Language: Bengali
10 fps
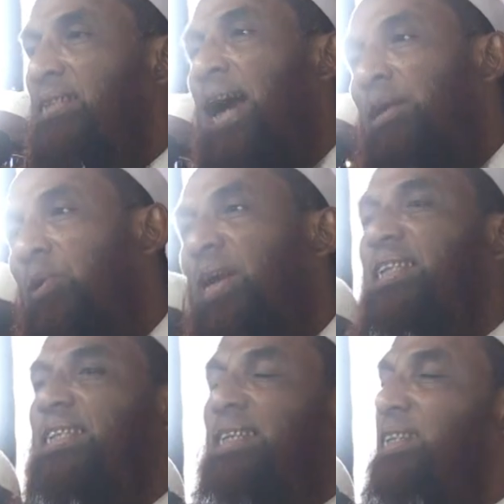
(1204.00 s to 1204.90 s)

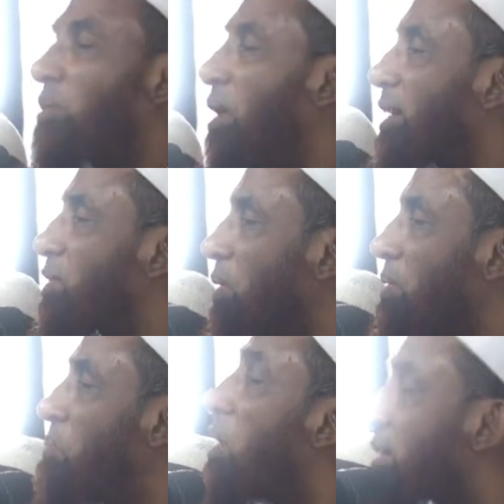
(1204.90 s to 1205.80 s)
সাইকুলাদিস আছে কয়েকজন
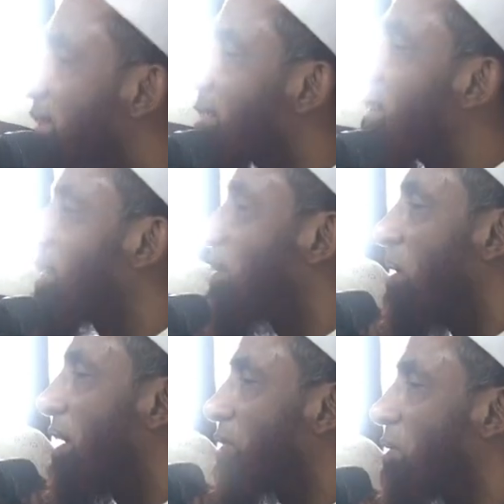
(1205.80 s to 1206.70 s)
আছে
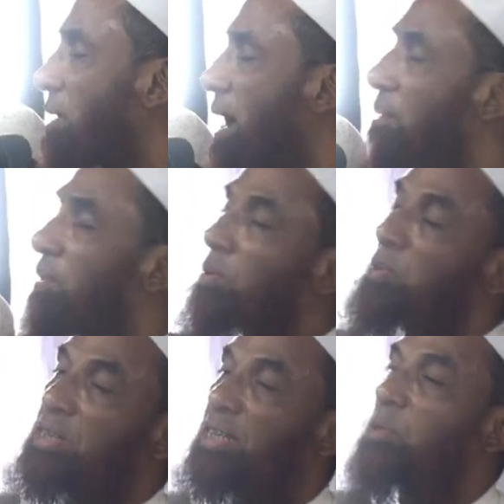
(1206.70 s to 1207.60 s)
কয়েকজন আমার
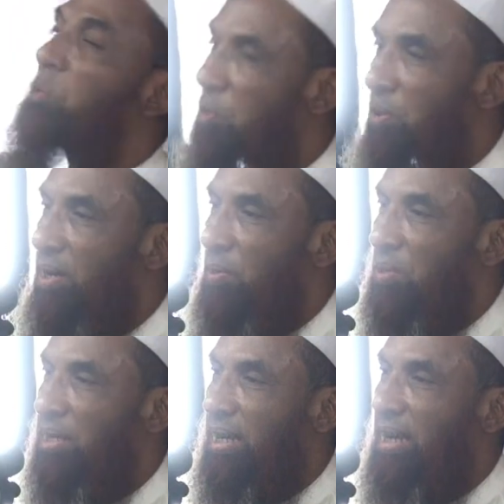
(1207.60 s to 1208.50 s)
গোষ্ঠীতে হুজুরির
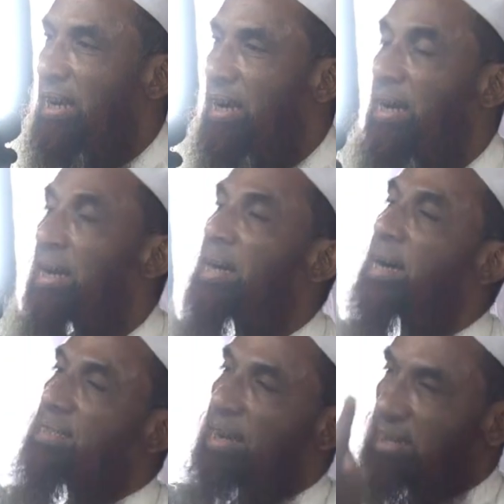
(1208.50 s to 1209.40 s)
গোষ্ঠী
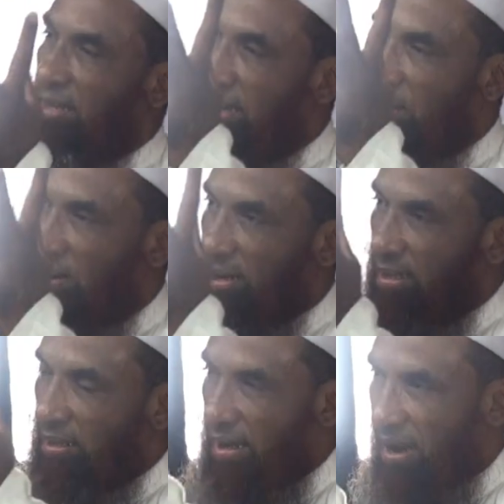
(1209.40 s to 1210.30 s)
ডাক্তার ইঞ্জিনিয়ার
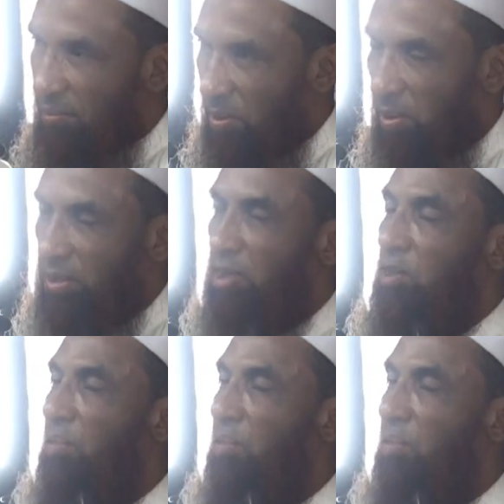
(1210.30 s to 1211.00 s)
আছে চেয়ারম্যানও আছে